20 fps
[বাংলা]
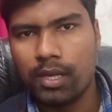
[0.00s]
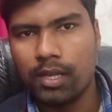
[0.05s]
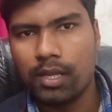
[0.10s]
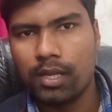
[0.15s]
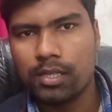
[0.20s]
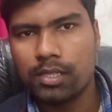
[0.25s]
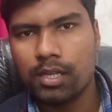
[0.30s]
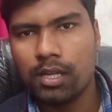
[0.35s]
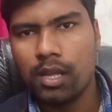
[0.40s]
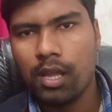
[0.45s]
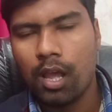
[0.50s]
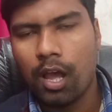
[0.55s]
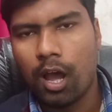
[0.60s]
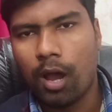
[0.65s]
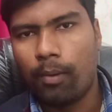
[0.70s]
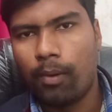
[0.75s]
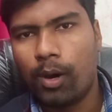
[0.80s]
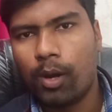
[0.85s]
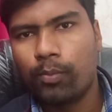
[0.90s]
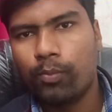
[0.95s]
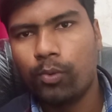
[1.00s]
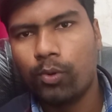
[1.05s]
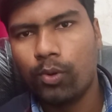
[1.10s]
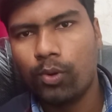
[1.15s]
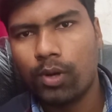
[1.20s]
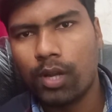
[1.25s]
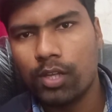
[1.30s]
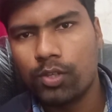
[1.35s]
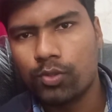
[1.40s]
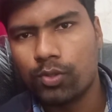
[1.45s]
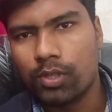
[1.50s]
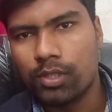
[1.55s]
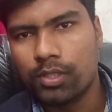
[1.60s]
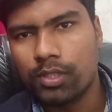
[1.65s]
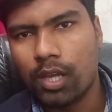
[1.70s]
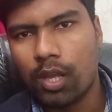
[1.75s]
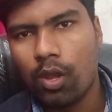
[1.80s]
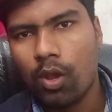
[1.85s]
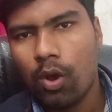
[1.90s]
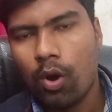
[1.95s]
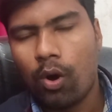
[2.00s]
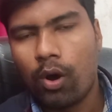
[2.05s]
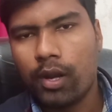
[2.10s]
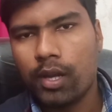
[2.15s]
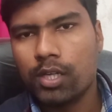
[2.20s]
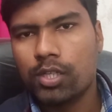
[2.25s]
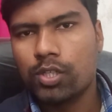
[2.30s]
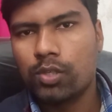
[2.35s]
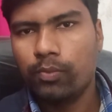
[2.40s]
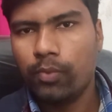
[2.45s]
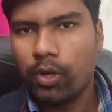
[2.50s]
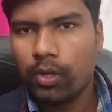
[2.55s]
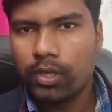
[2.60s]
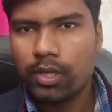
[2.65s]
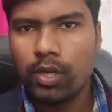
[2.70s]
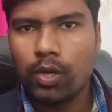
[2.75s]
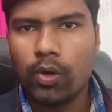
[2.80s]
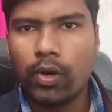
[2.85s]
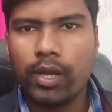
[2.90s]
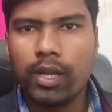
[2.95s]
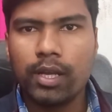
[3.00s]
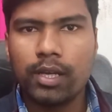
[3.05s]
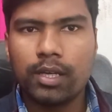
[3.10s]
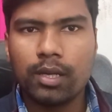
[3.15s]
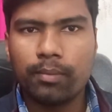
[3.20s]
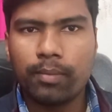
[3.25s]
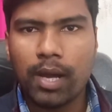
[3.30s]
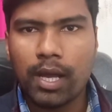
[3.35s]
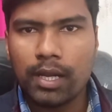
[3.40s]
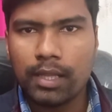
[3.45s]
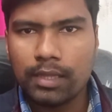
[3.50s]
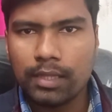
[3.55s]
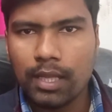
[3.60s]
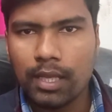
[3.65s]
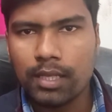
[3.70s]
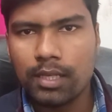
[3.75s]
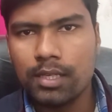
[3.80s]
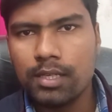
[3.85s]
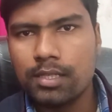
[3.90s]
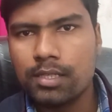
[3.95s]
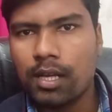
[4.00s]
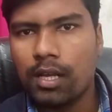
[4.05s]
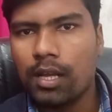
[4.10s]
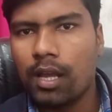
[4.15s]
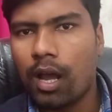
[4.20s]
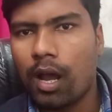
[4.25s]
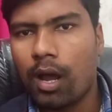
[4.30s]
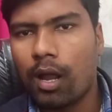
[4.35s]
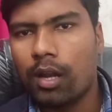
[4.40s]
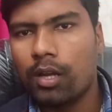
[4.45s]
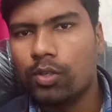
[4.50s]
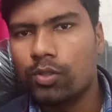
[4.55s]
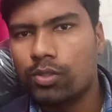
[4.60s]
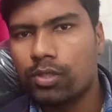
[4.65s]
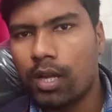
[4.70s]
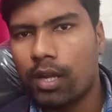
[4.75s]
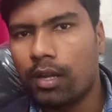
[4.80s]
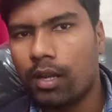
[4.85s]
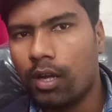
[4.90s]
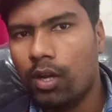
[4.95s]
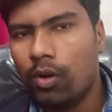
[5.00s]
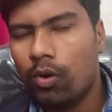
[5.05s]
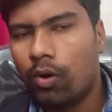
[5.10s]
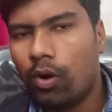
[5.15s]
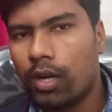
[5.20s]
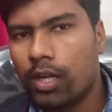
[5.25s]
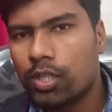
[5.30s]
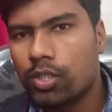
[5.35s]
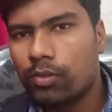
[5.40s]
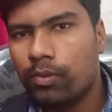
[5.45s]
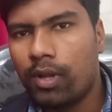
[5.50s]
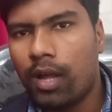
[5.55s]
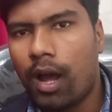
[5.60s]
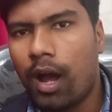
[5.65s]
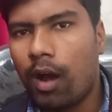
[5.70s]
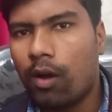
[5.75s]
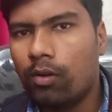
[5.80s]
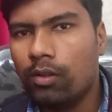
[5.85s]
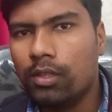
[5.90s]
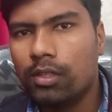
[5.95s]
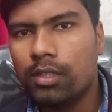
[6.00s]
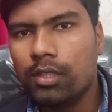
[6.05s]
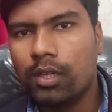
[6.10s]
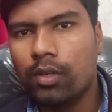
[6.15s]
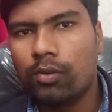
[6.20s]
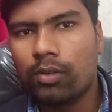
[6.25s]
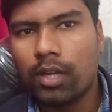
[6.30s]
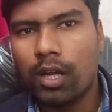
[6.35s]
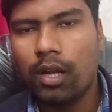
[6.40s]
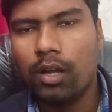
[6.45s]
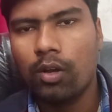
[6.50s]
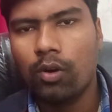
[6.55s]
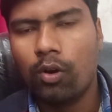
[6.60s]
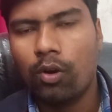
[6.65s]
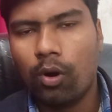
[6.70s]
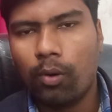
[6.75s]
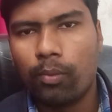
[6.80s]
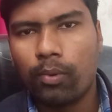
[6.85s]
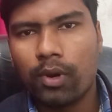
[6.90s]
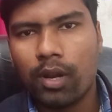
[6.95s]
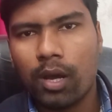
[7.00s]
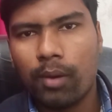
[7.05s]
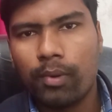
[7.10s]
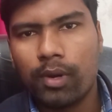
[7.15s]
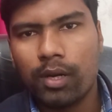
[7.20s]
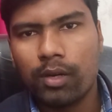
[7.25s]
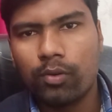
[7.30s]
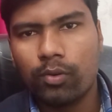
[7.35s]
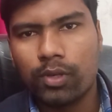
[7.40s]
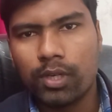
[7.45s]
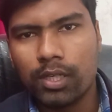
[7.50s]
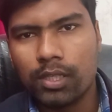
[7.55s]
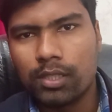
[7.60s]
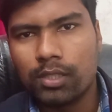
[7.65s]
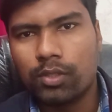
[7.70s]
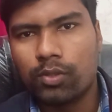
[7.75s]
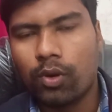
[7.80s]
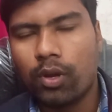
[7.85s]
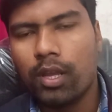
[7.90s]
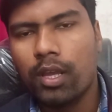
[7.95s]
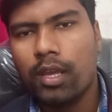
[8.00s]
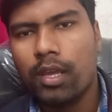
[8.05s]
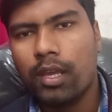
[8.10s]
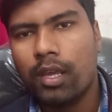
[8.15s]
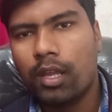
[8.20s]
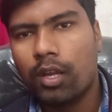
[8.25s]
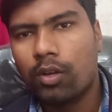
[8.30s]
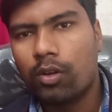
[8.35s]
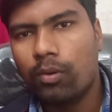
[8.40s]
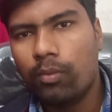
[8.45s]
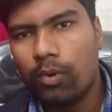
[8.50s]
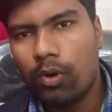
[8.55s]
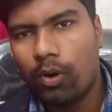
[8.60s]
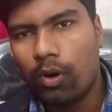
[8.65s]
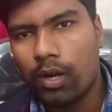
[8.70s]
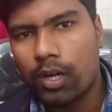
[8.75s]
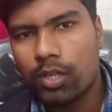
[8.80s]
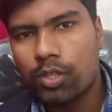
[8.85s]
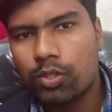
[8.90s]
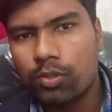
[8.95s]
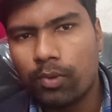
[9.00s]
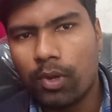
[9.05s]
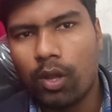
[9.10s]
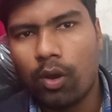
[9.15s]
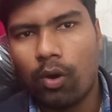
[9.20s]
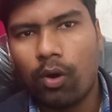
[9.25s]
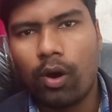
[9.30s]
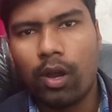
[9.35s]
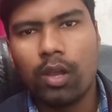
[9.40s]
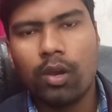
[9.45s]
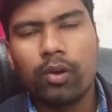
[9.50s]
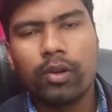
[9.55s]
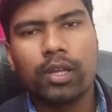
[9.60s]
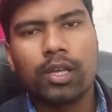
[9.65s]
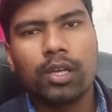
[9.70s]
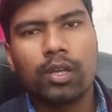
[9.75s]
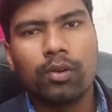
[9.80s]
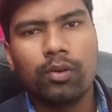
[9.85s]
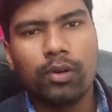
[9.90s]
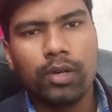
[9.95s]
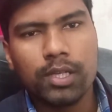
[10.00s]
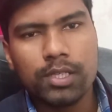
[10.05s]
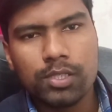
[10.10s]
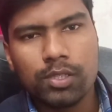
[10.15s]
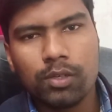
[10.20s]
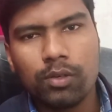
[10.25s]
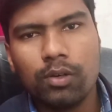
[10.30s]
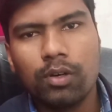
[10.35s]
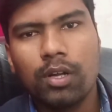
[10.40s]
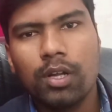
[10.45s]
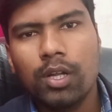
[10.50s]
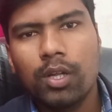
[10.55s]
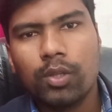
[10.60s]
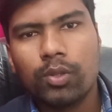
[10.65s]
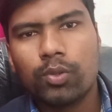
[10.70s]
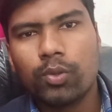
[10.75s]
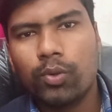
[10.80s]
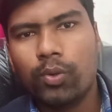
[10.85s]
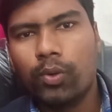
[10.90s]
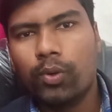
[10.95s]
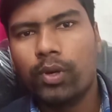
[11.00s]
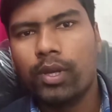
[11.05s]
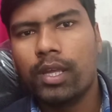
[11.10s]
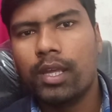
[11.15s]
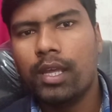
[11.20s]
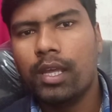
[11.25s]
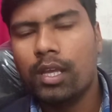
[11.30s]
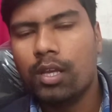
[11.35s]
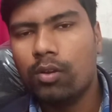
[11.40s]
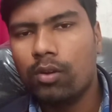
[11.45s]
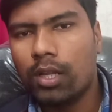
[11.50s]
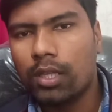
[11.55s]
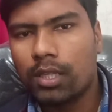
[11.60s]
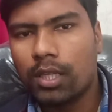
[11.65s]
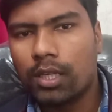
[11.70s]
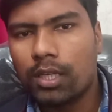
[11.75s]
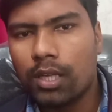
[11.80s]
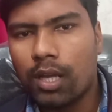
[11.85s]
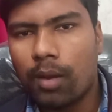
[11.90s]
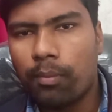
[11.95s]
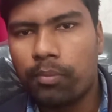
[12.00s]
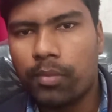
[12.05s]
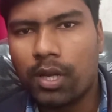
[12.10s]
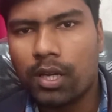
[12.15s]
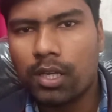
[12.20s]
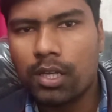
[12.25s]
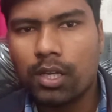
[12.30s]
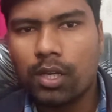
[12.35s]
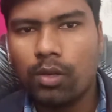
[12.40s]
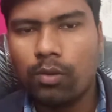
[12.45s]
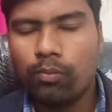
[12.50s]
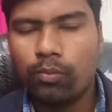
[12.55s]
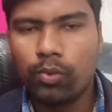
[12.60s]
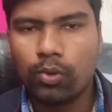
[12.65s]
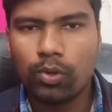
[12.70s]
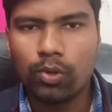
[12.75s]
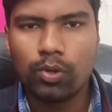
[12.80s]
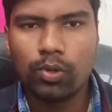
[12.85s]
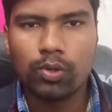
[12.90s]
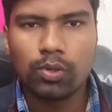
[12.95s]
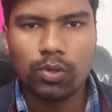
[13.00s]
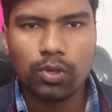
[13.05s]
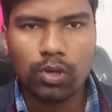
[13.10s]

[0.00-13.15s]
বেরিয়ে আসে আবার পুনরায় চলে যায় অনেক সময় কি হয় এটা বাইরে থেকেই যায় আর যায় না অনেক সময় আঙুল দিয়ে ওটা ওপরে আবার ঢুকিয়ে দিতে হয় এরকমও অনেক সময় হয় অনেকের হয়েছেও তো এইগুলা থেকে আপনাকে পুরো